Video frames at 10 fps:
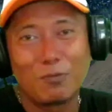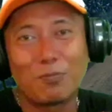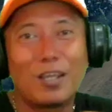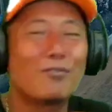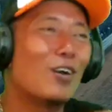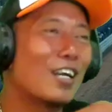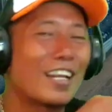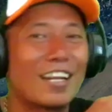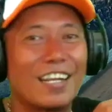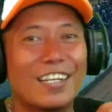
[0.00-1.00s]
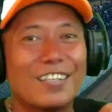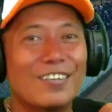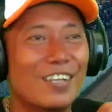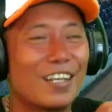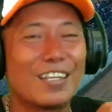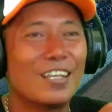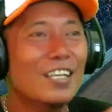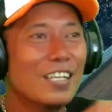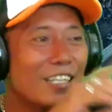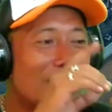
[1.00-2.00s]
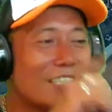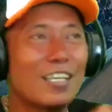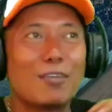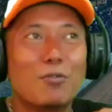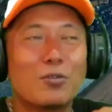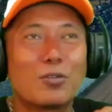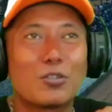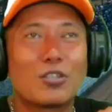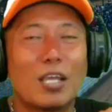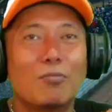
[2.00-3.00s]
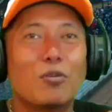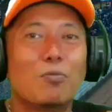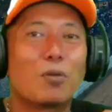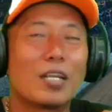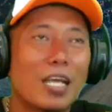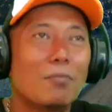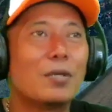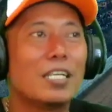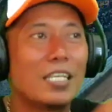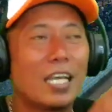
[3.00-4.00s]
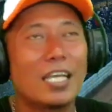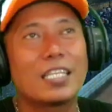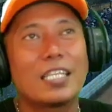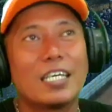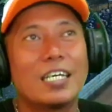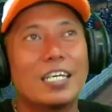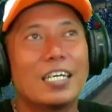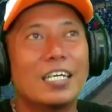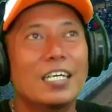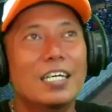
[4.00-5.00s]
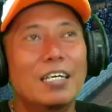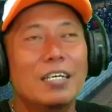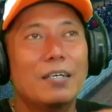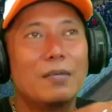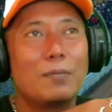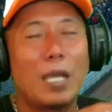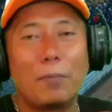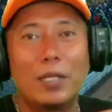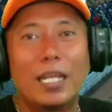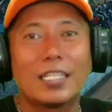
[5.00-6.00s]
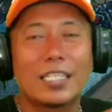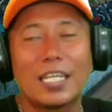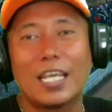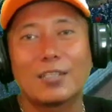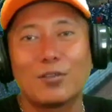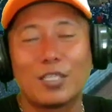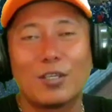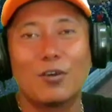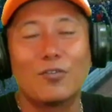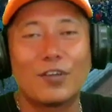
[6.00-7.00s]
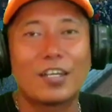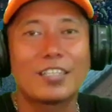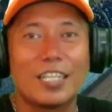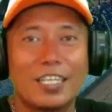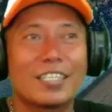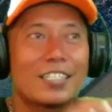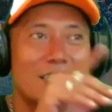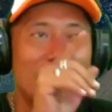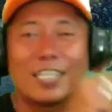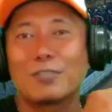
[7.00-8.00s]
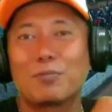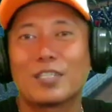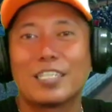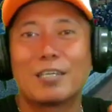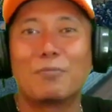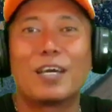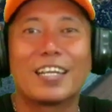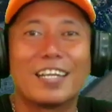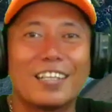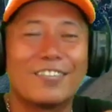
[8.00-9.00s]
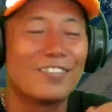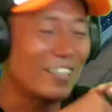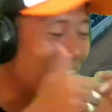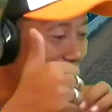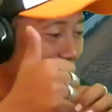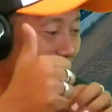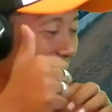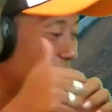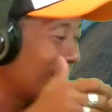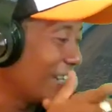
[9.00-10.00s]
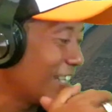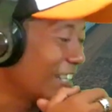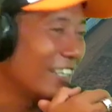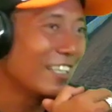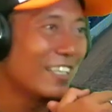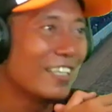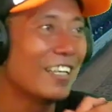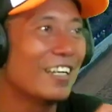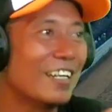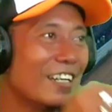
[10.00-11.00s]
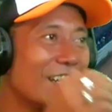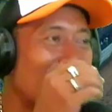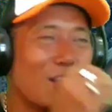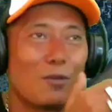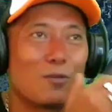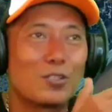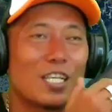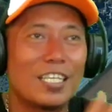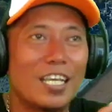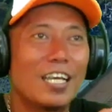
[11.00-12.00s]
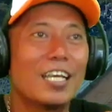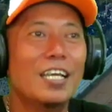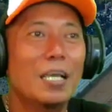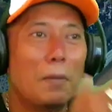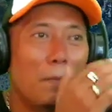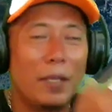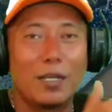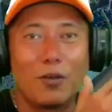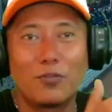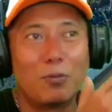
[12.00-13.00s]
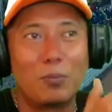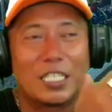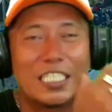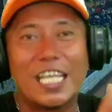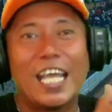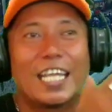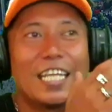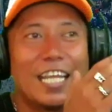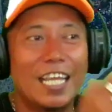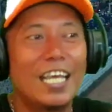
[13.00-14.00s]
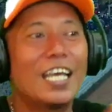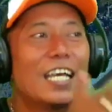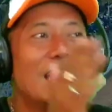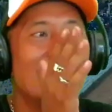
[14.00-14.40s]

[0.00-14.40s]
depan wah keren itu keren dan saya belum terus terang belum pernah melihat uh, pengambilan track atau take over track yang seperti kemarin itu keren keren keren. Jadi uh, kalau menurut saya man of the match-nya adalah